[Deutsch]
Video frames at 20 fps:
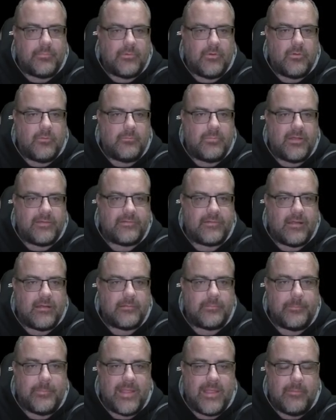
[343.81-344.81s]
noch ein paar
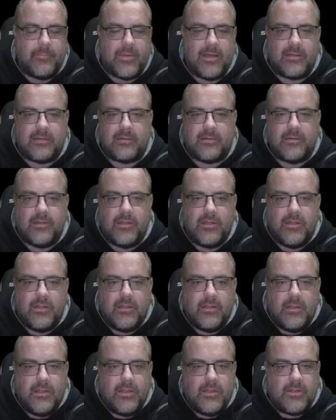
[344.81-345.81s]
Sachen mehr machen kann
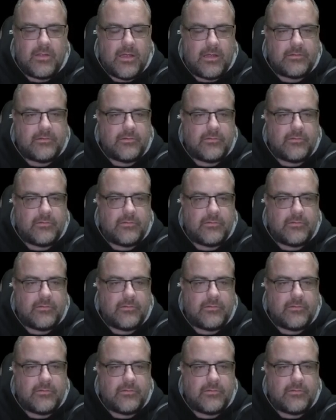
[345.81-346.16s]
kann.